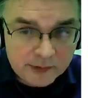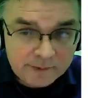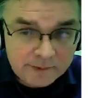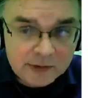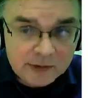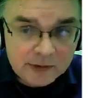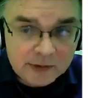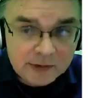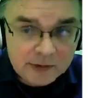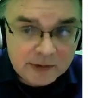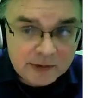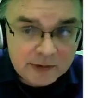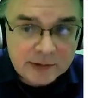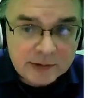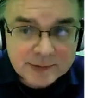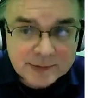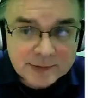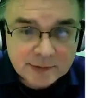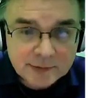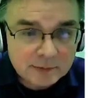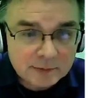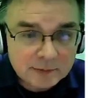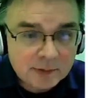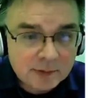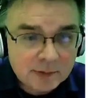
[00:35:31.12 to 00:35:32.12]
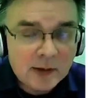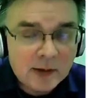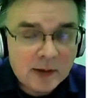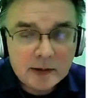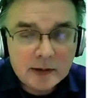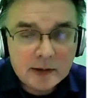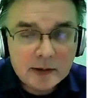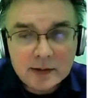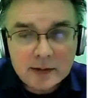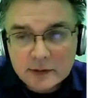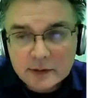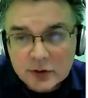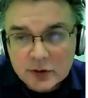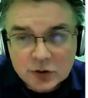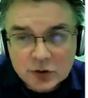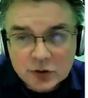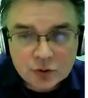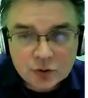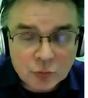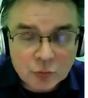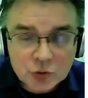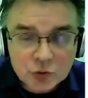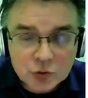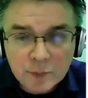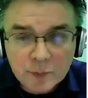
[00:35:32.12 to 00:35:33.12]
проверить, да, или то,
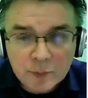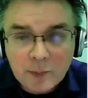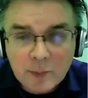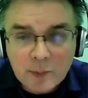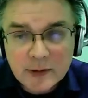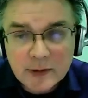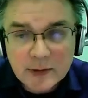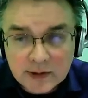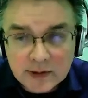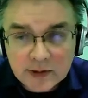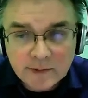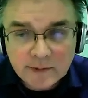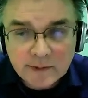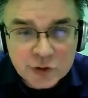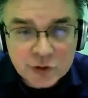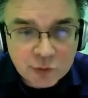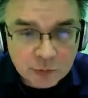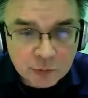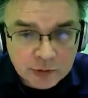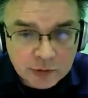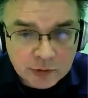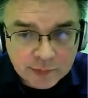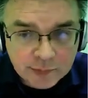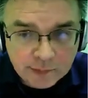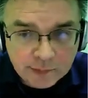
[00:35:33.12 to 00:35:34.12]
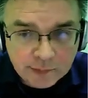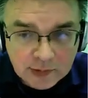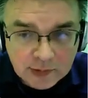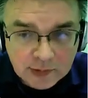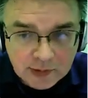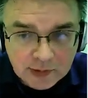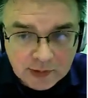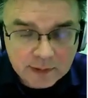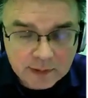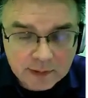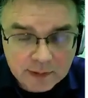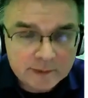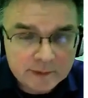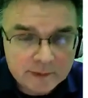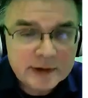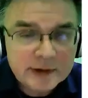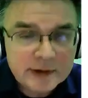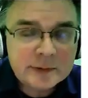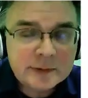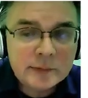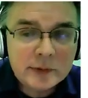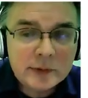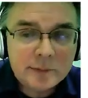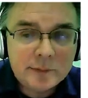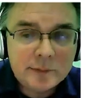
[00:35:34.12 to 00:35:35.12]
что попадает в отчет, например, да, если
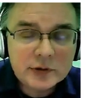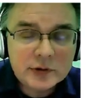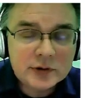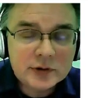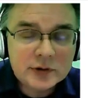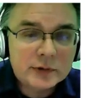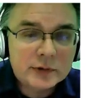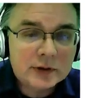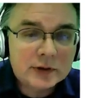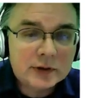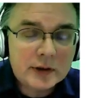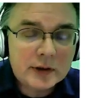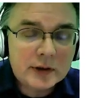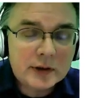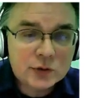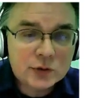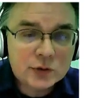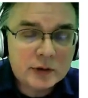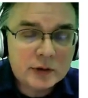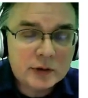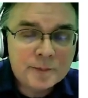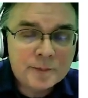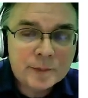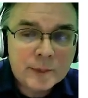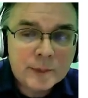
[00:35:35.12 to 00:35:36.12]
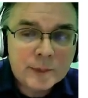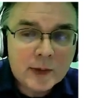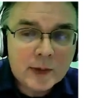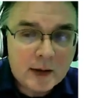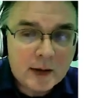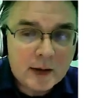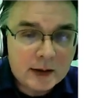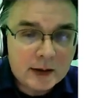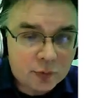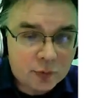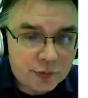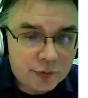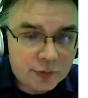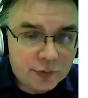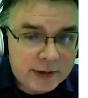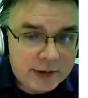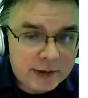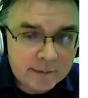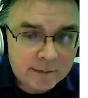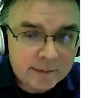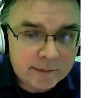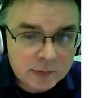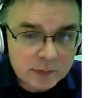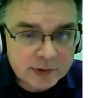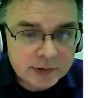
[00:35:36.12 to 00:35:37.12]
мы пишем этот отчет от руки в
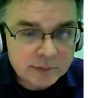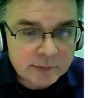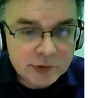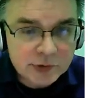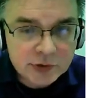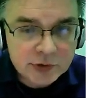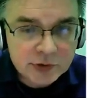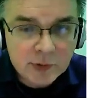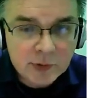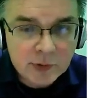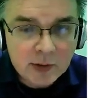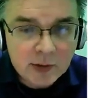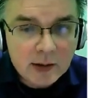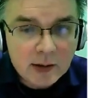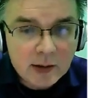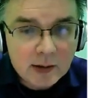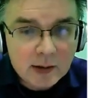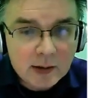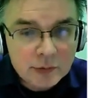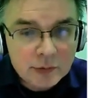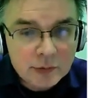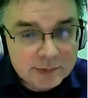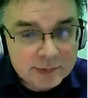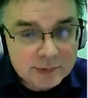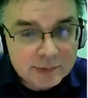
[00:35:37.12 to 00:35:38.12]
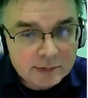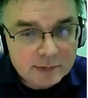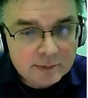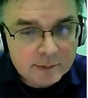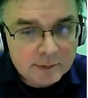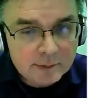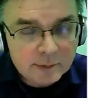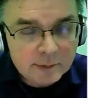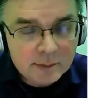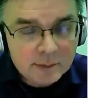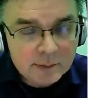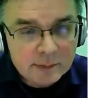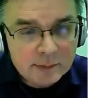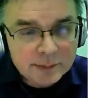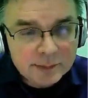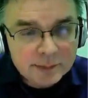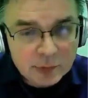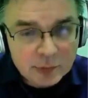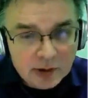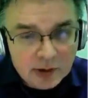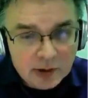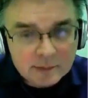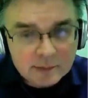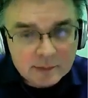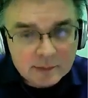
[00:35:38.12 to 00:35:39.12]
обычном режиме. То есть э, мы
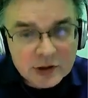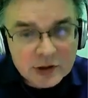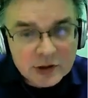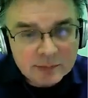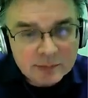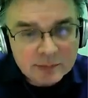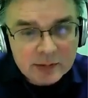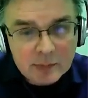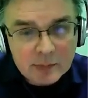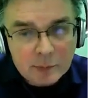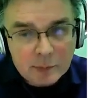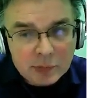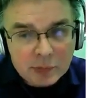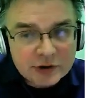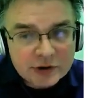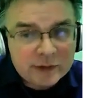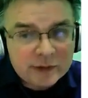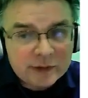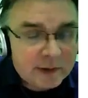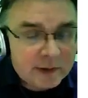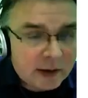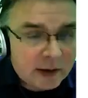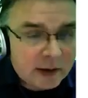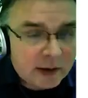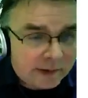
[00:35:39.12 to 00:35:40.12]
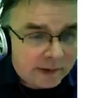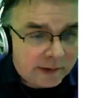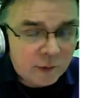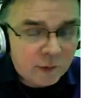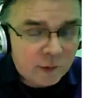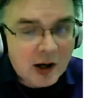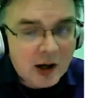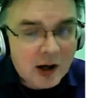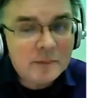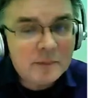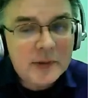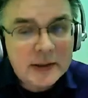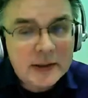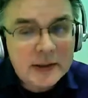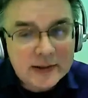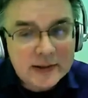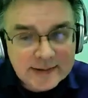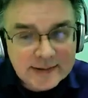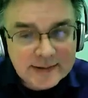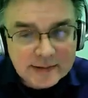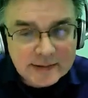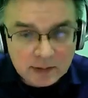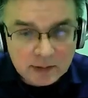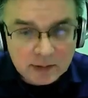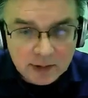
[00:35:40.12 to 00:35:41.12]
сюда должны были бы положить фотографию, как мы это
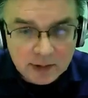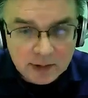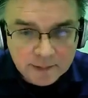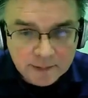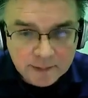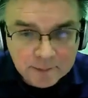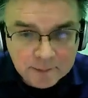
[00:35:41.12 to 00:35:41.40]
делали.